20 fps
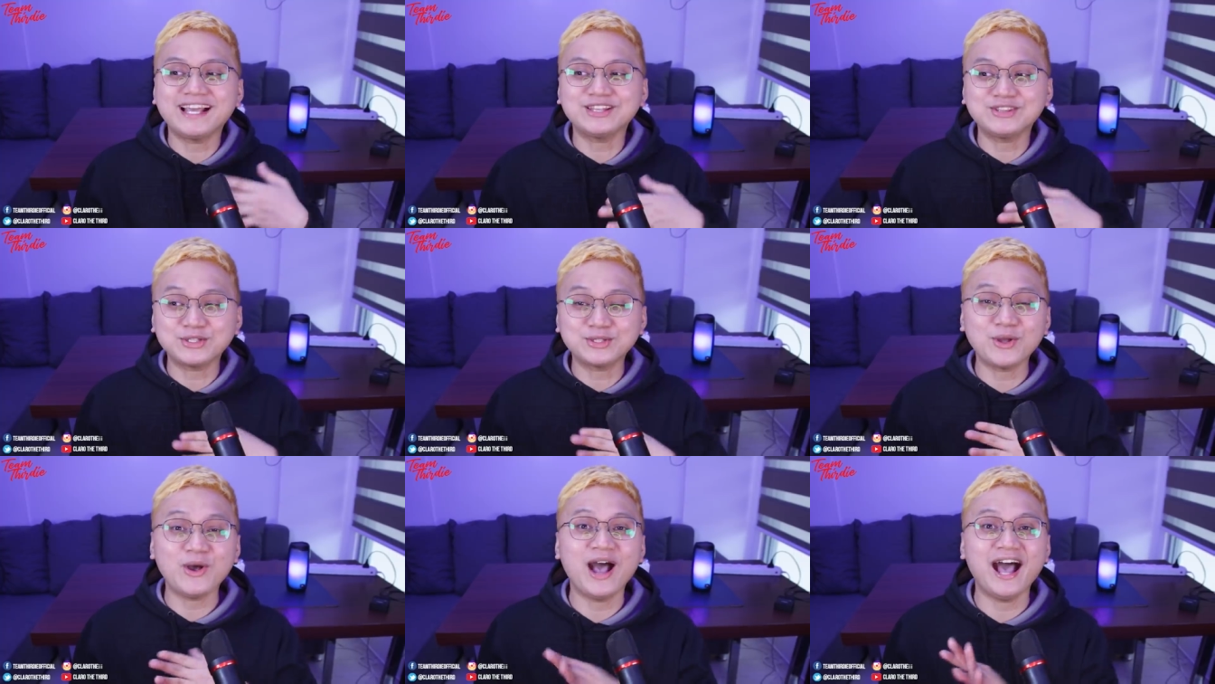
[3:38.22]

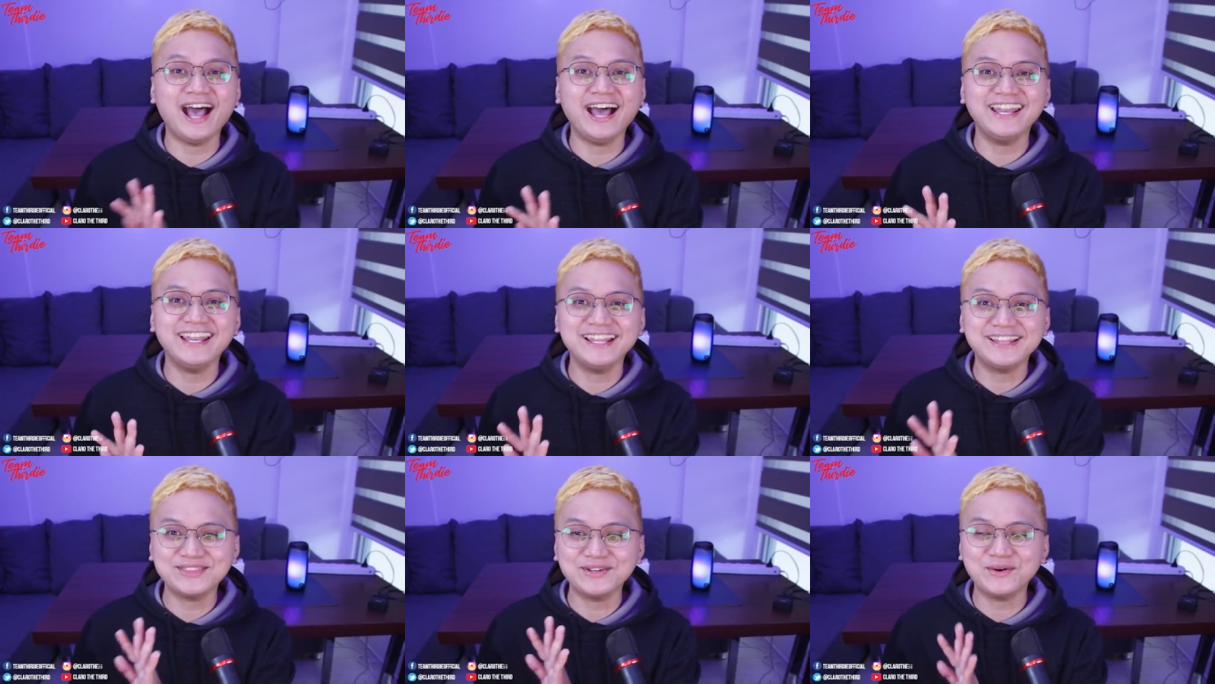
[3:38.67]

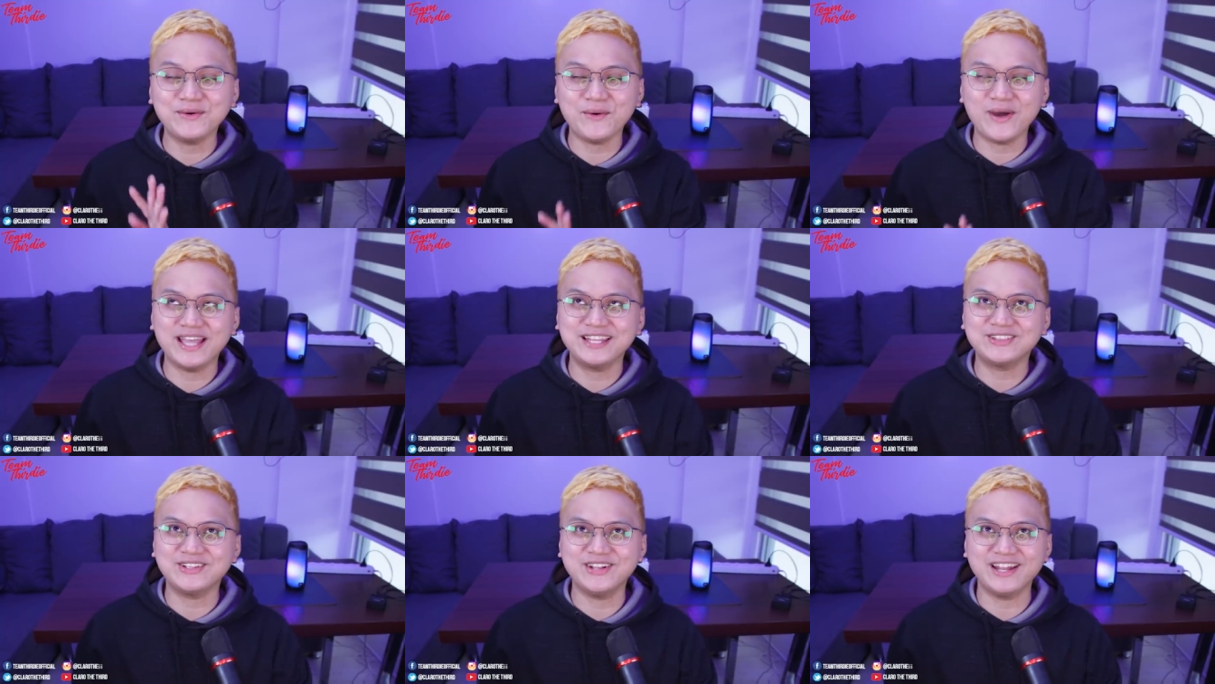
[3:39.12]
katotohanan tong
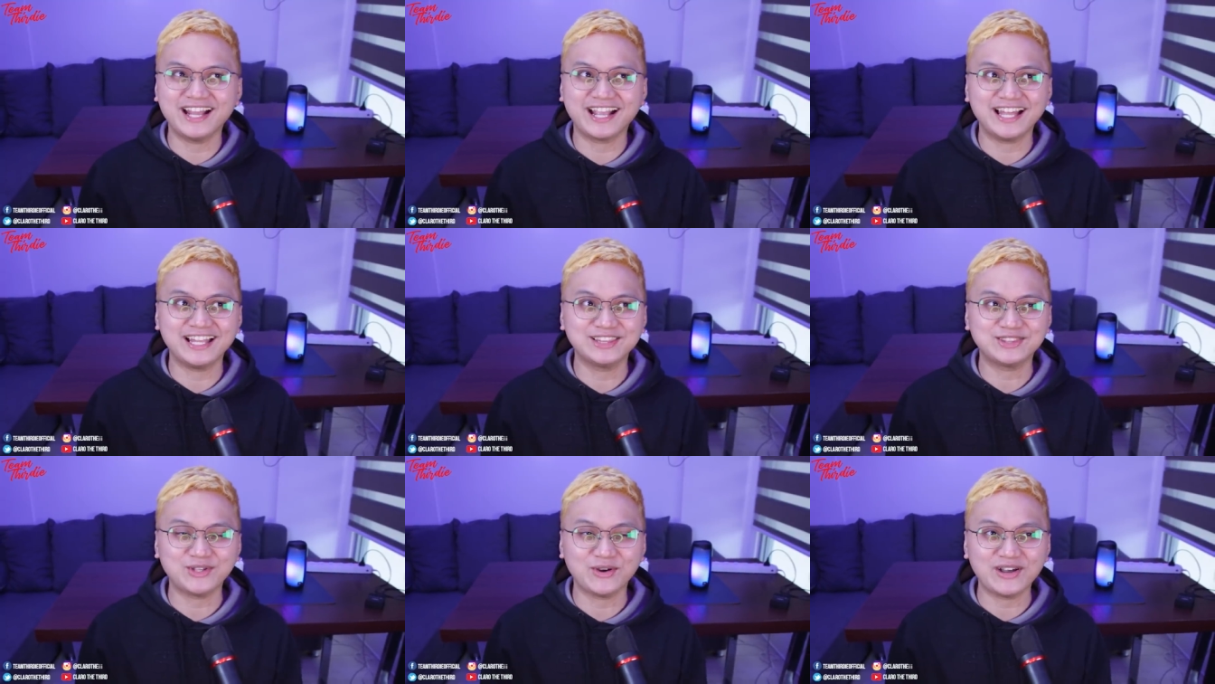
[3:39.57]
kwento na
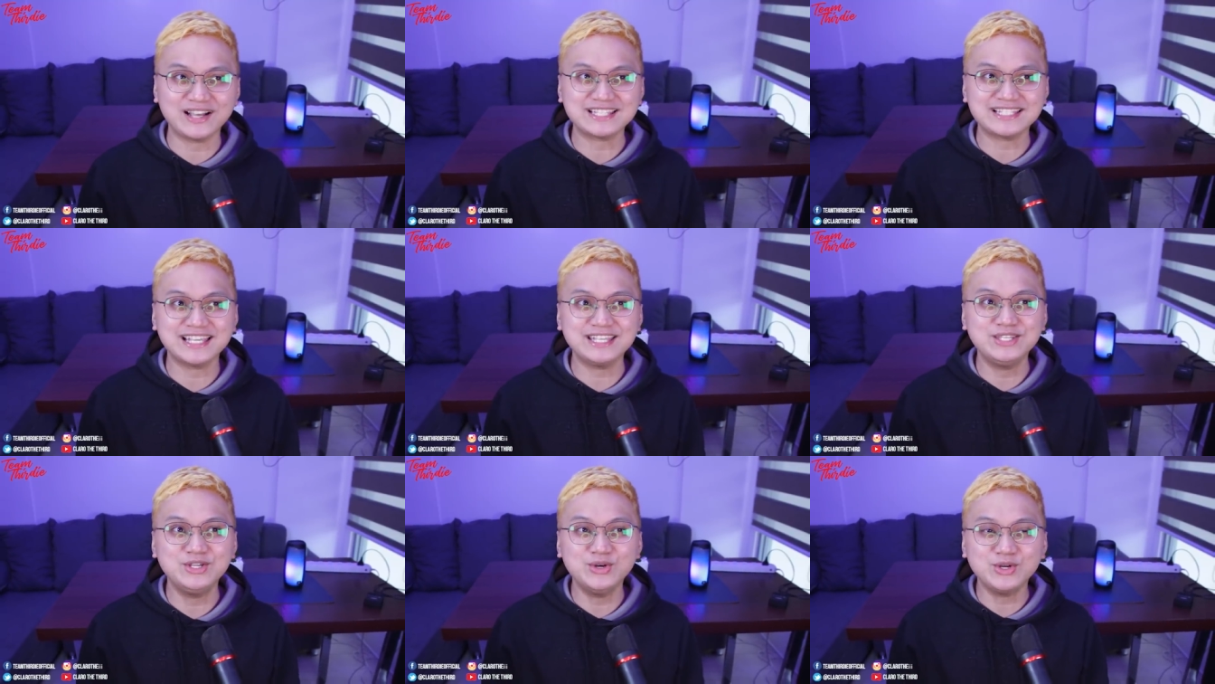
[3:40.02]
ganito
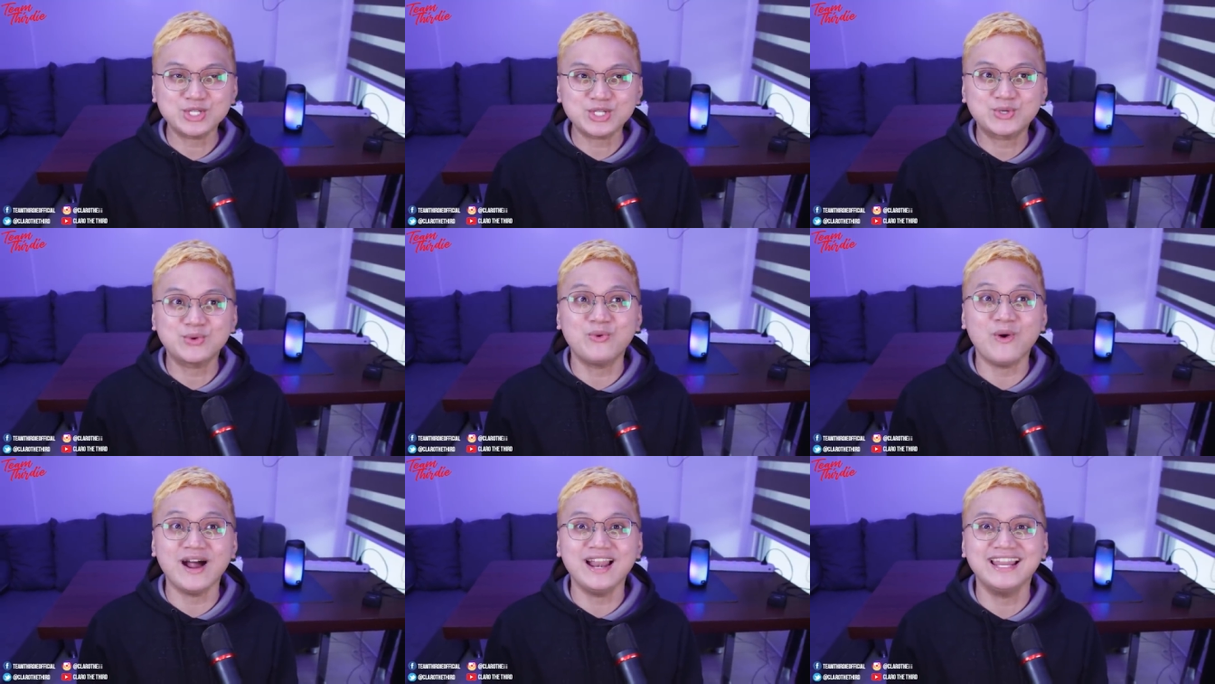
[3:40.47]
kasi
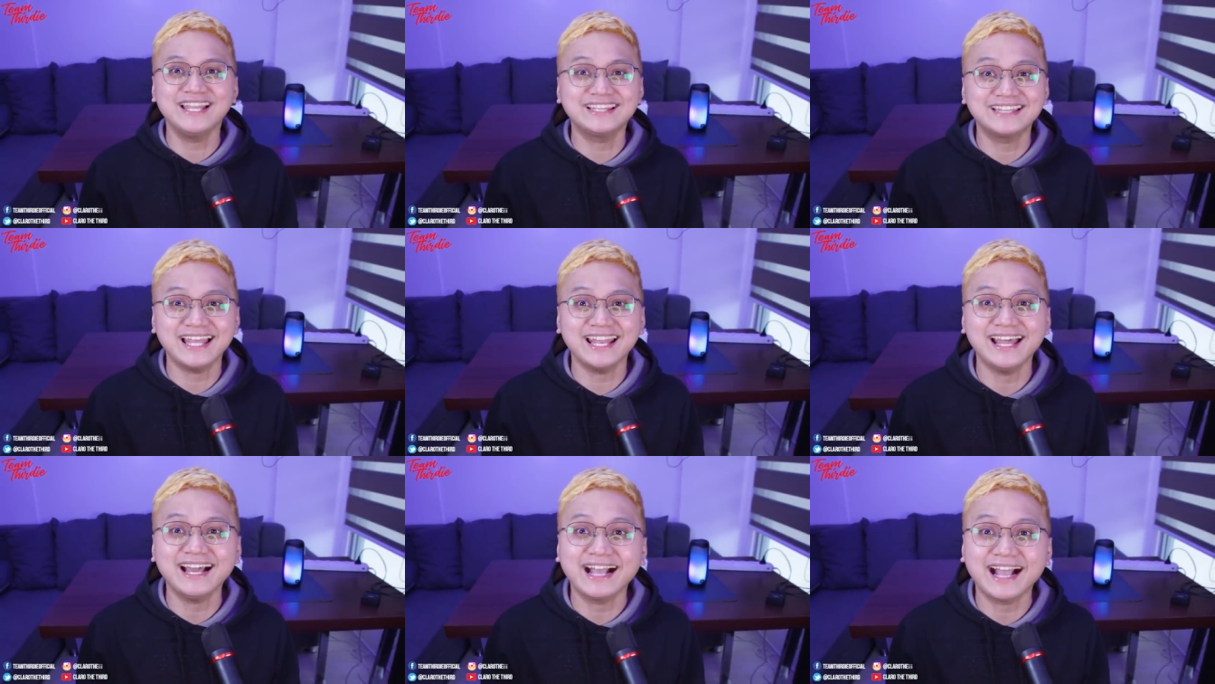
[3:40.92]
usually
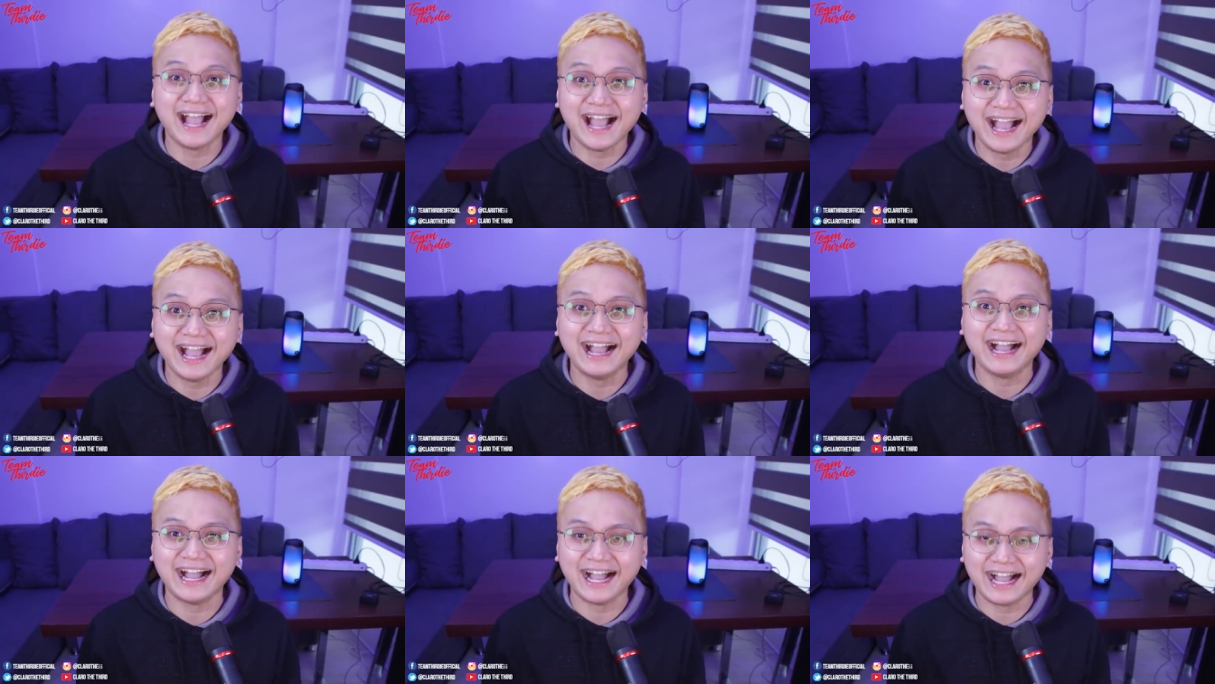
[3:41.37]
talaga,
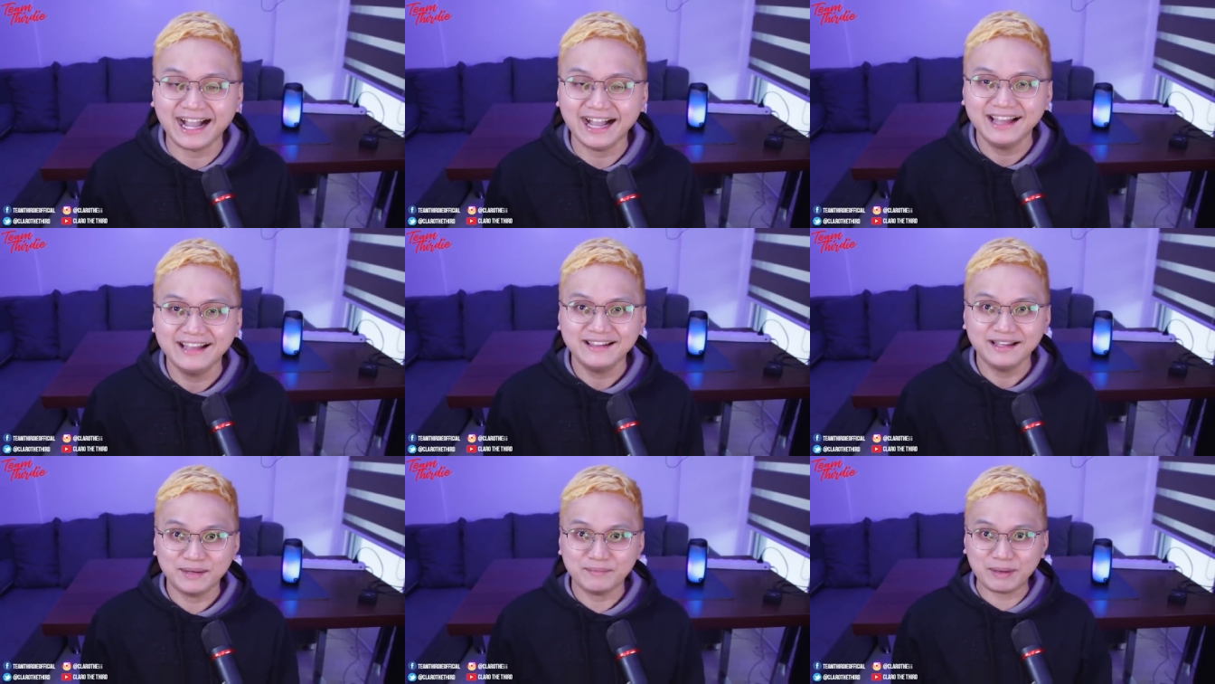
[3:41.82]

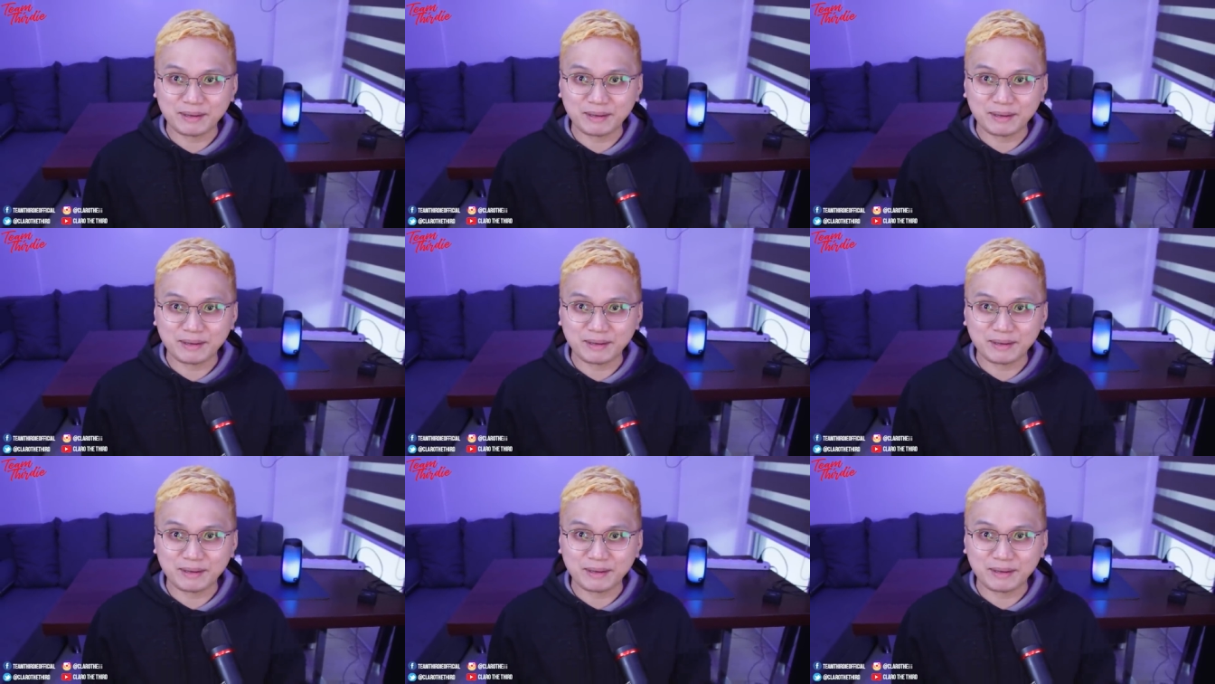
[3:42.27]
ha?